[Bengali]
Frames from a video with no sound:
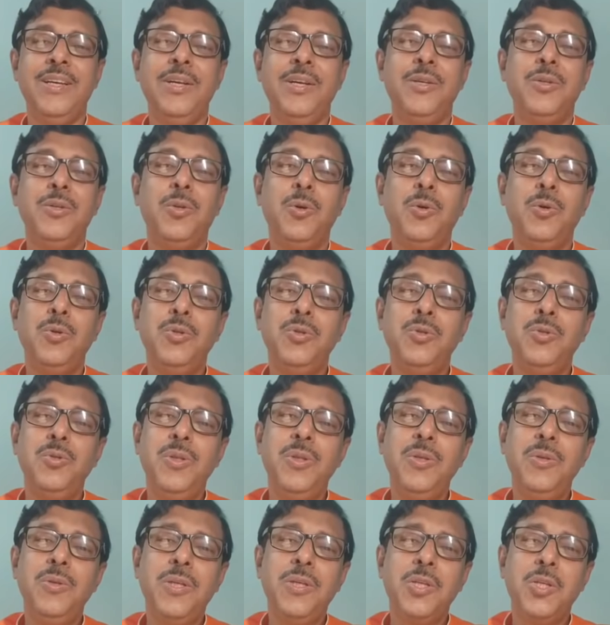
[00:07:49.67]
তখন
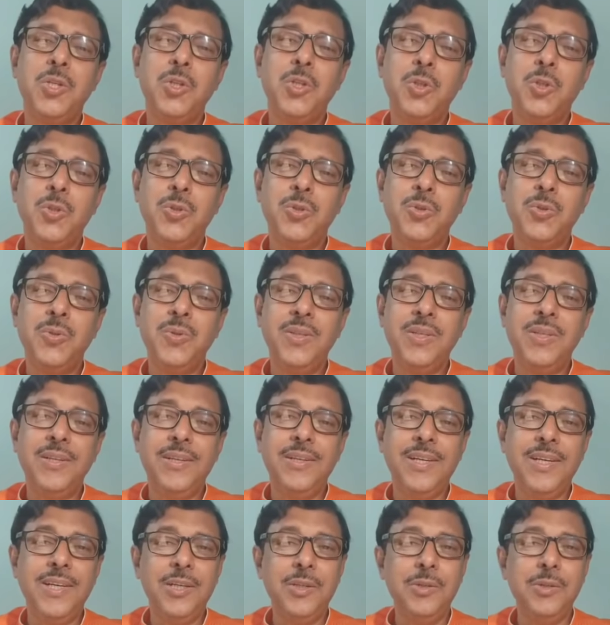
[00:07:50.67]
যদি ওটা স্মরণ
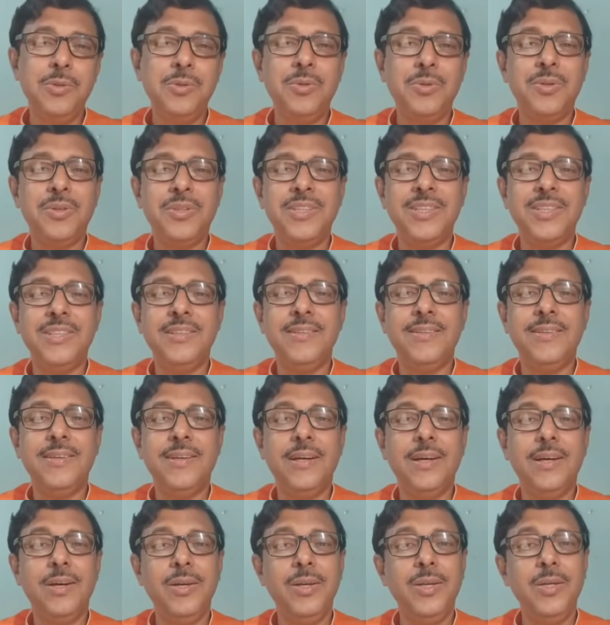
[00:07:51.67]
নাও করেন
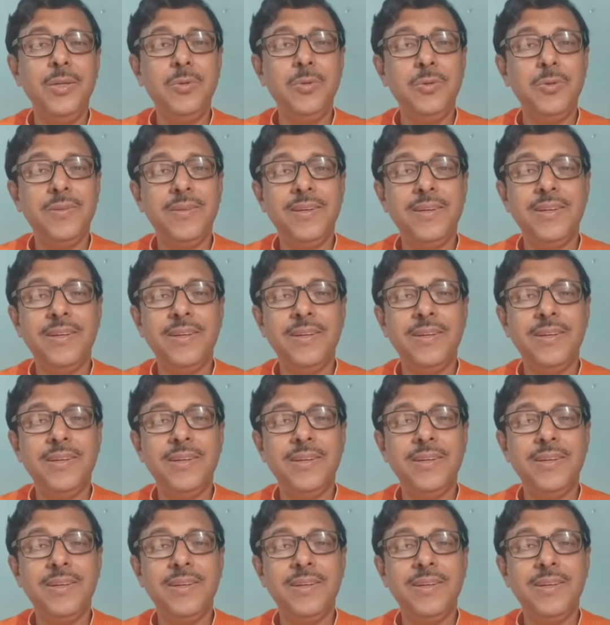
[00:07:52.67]
তাহলেও